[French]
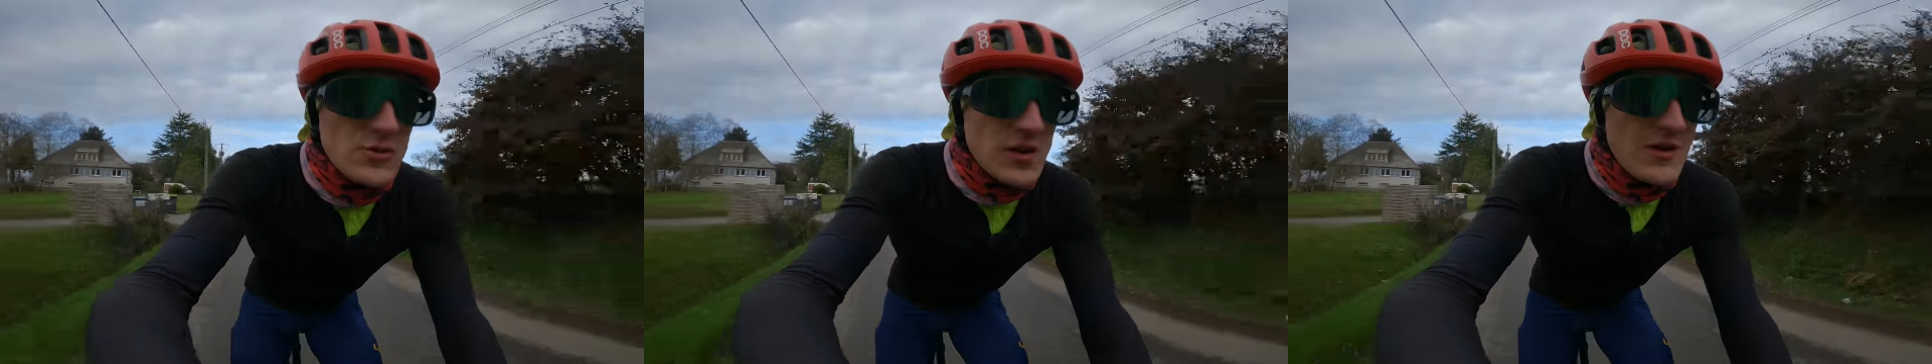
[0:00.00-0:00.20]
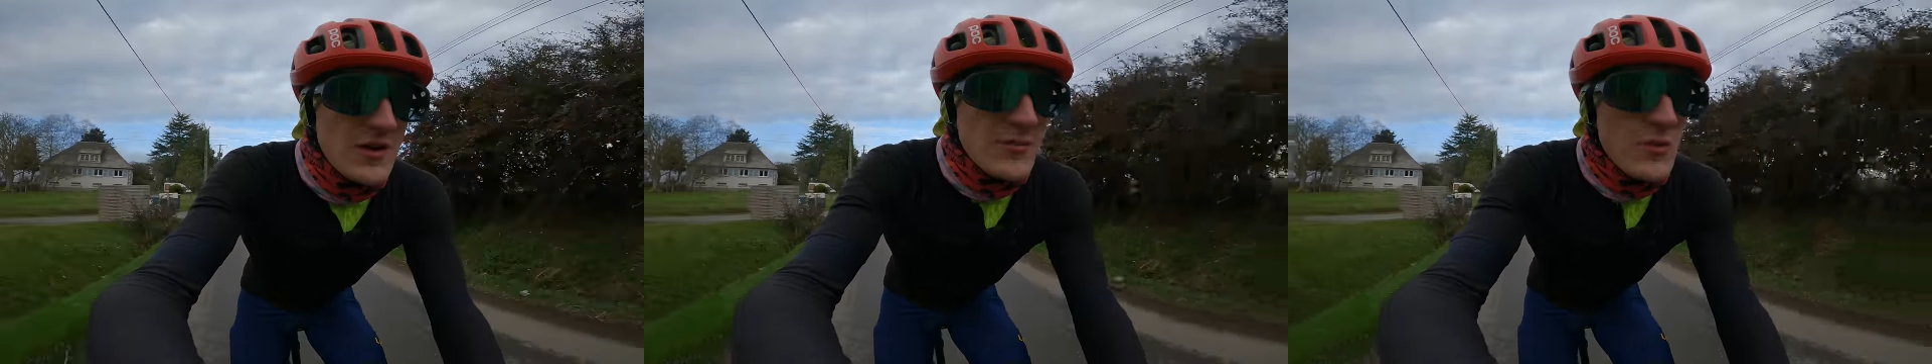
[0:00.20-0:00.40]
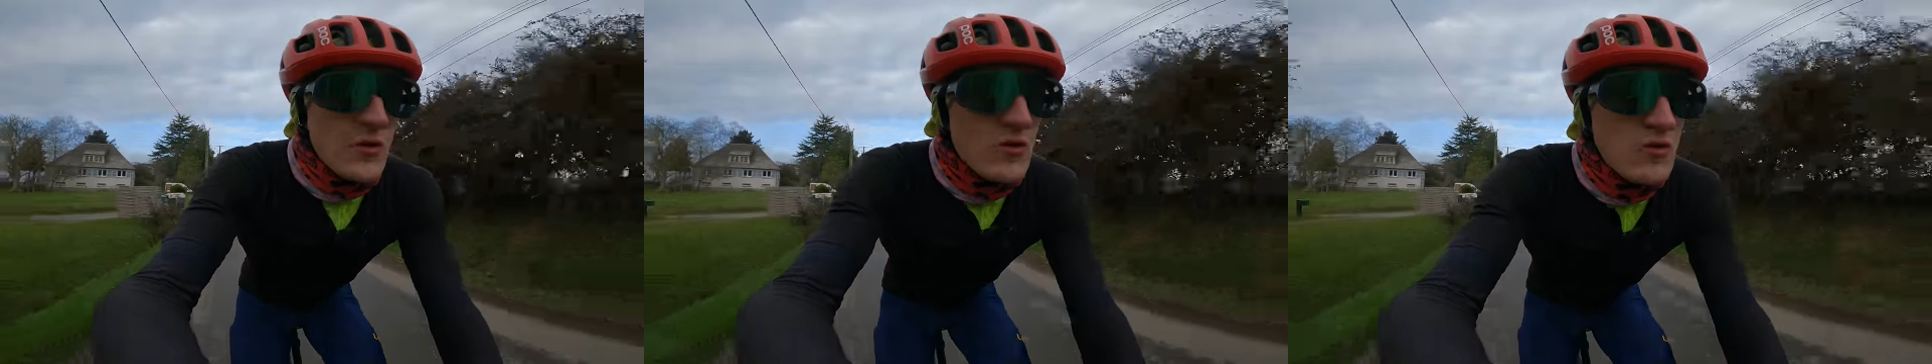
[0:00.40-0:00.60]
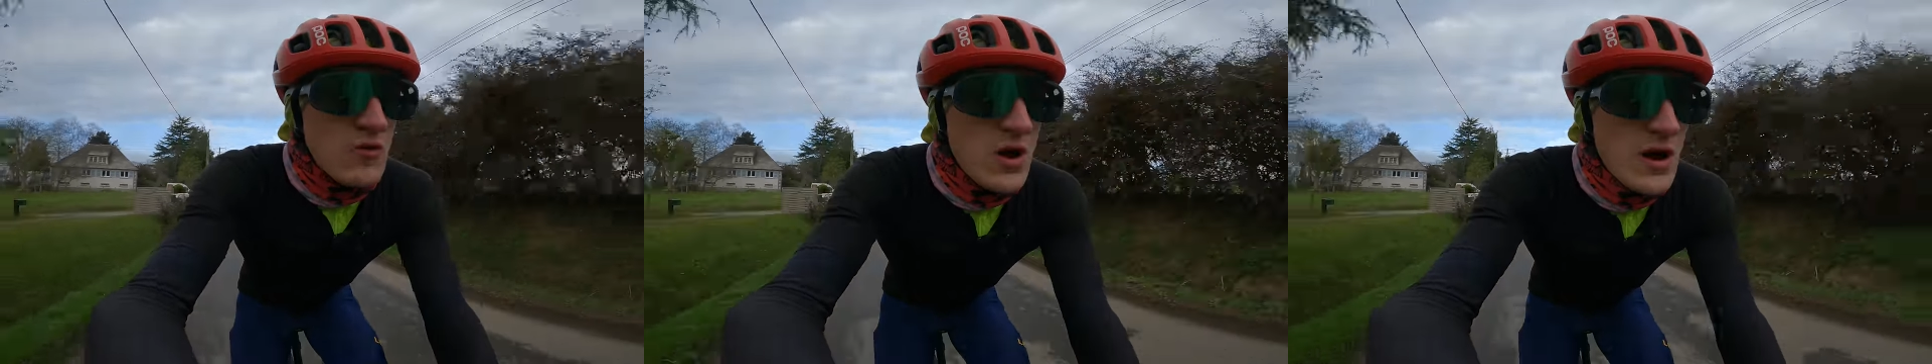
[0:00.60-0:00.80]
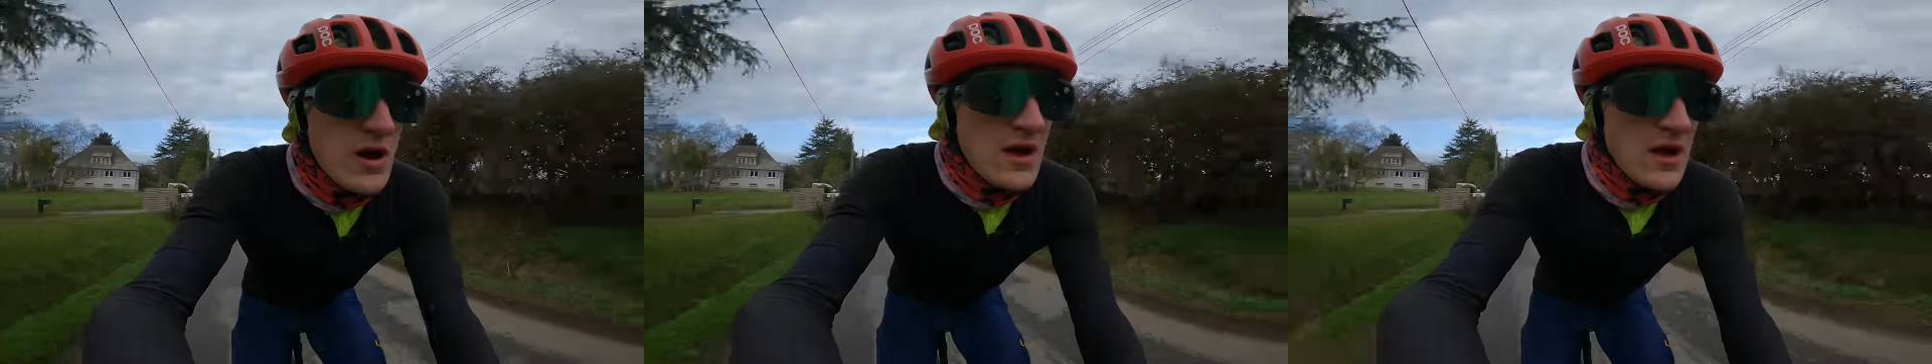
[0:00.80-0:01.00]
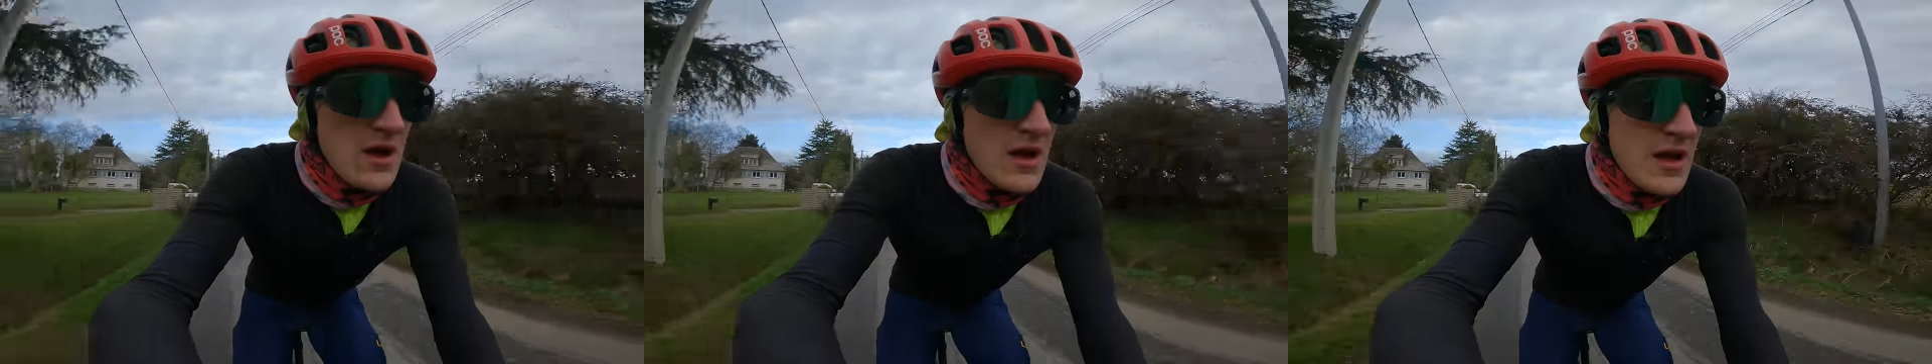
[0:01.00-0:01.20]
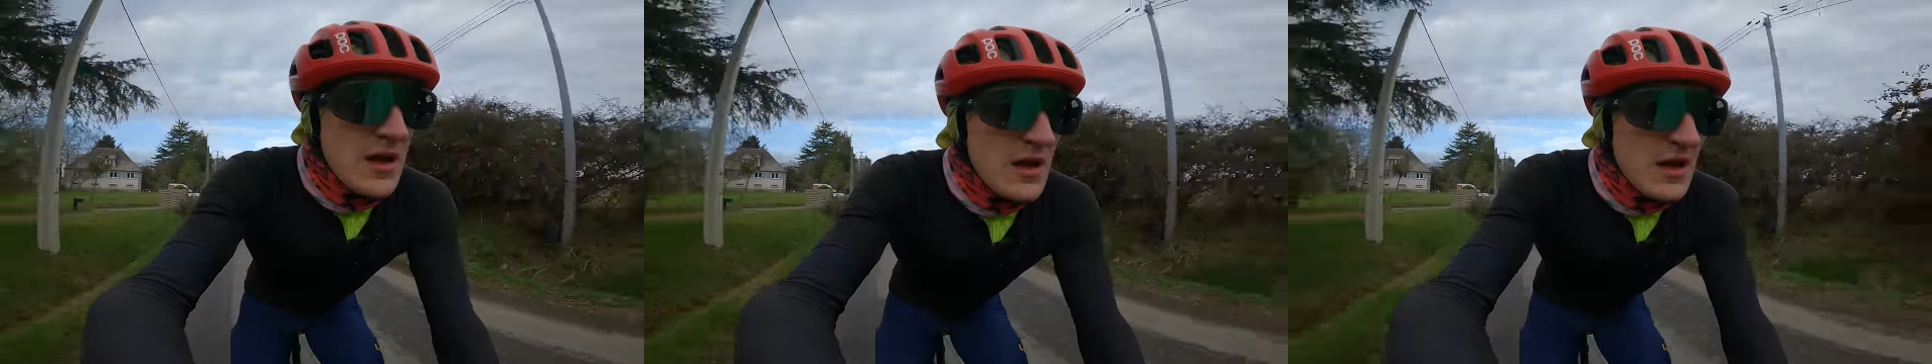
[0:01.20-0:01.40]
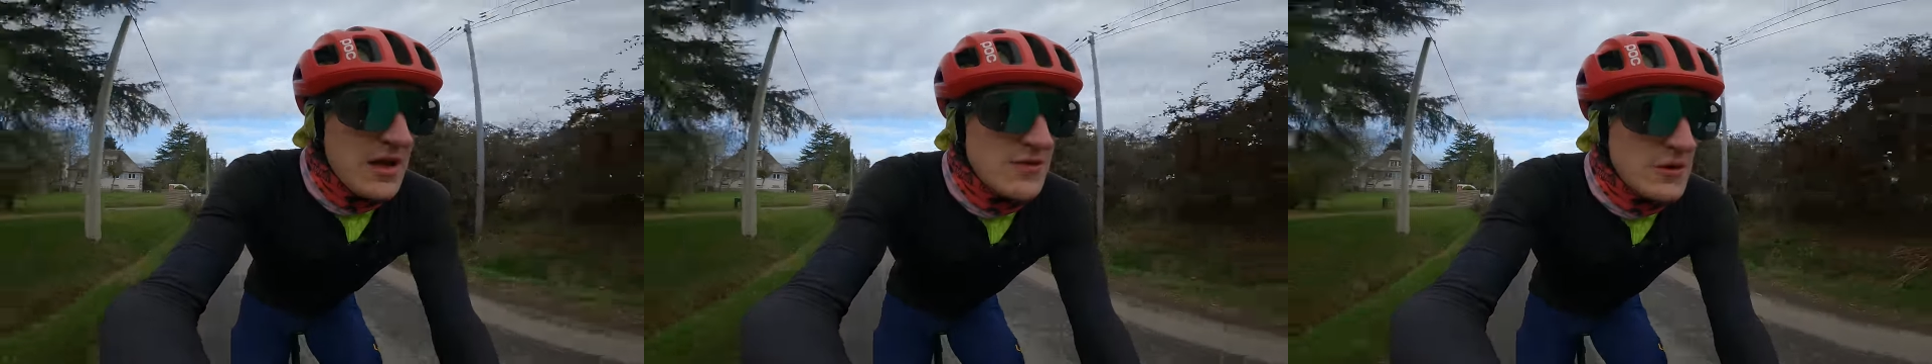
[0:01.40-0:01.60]
je travaille beaucoup
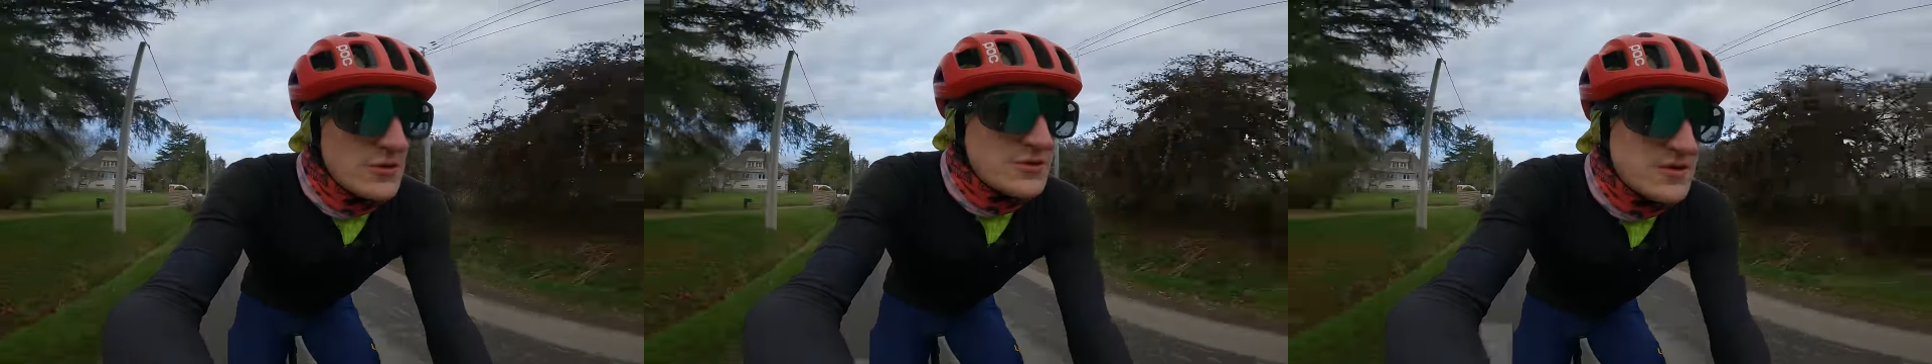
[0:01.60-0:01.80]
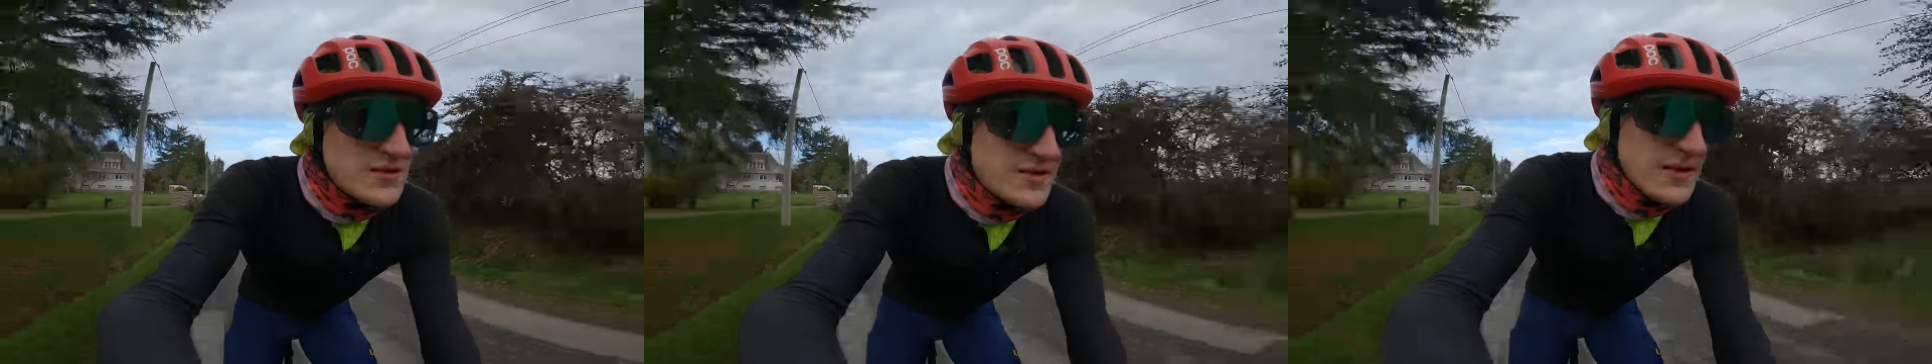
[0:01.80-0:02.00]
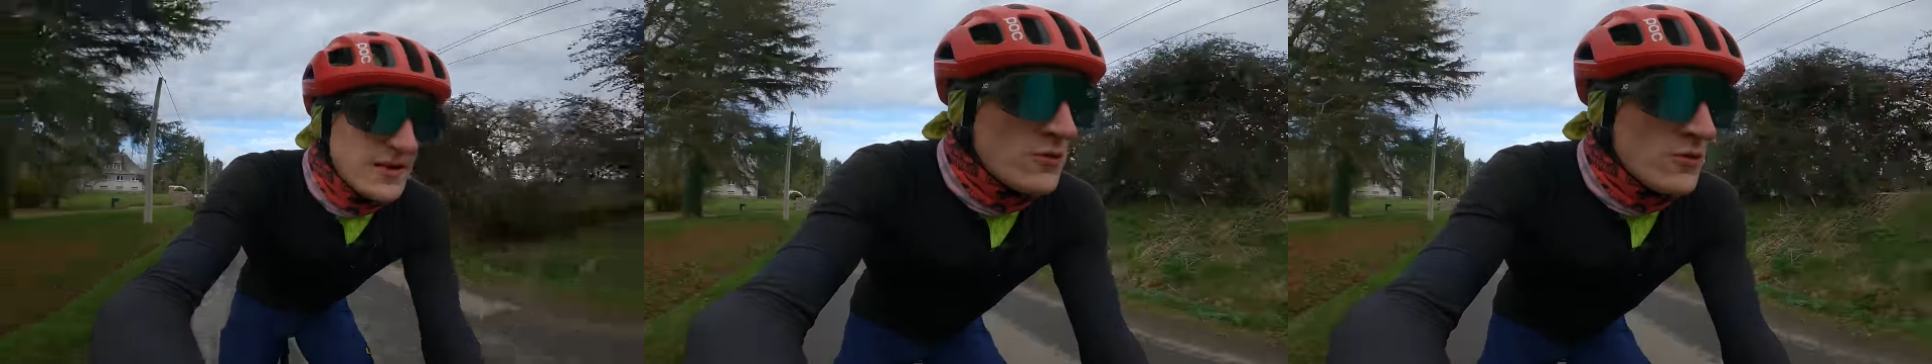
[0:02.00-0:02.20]
la vélocité.